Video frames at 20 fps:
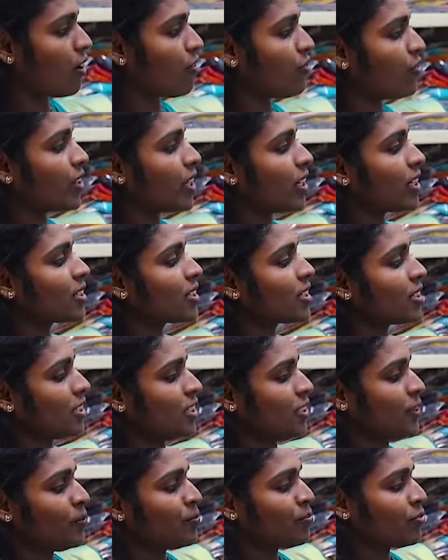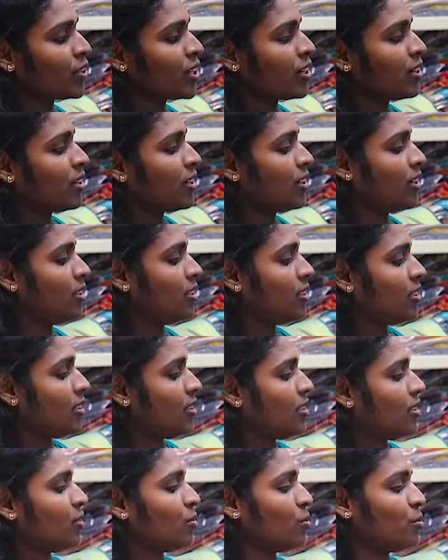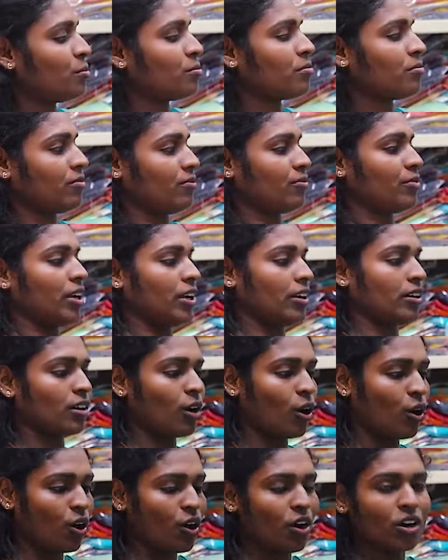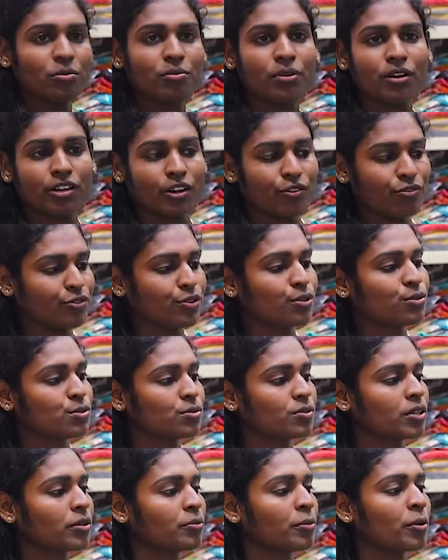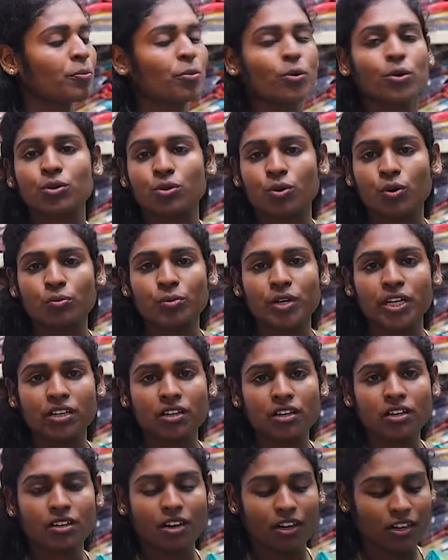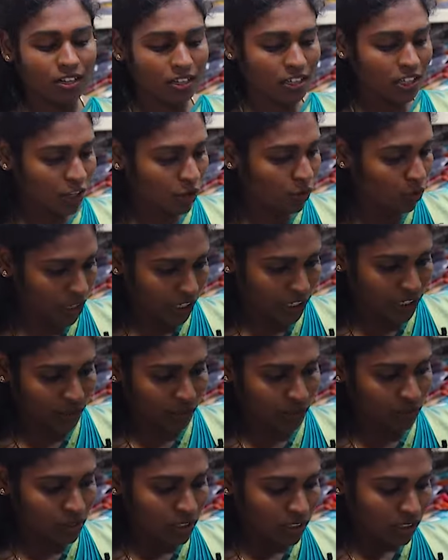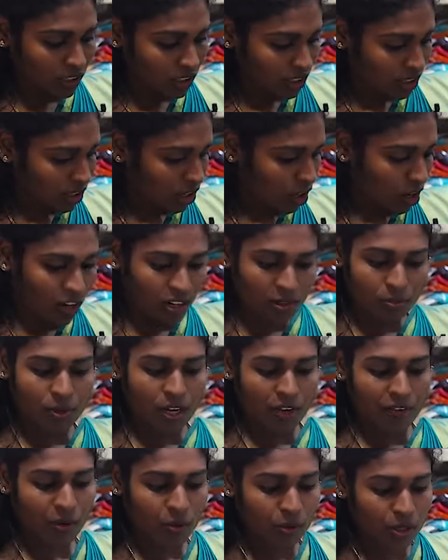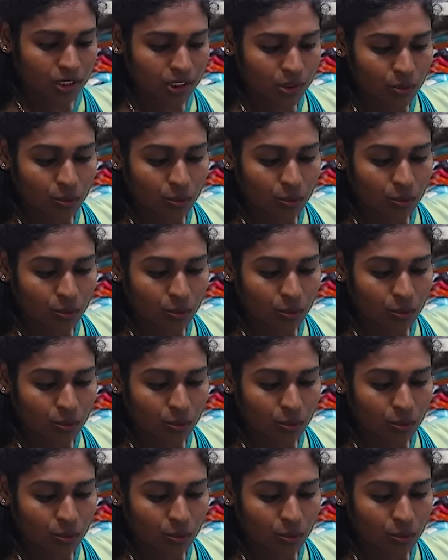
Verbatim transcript: சாஃப்டாக இருக்குது இது உன் நார்மல் ரஃப்யூஸ்க்குமே போட்டோம் அப்படின்னா நல்லா உழைக்கும் நார்மலாகவே உங்களுக்கு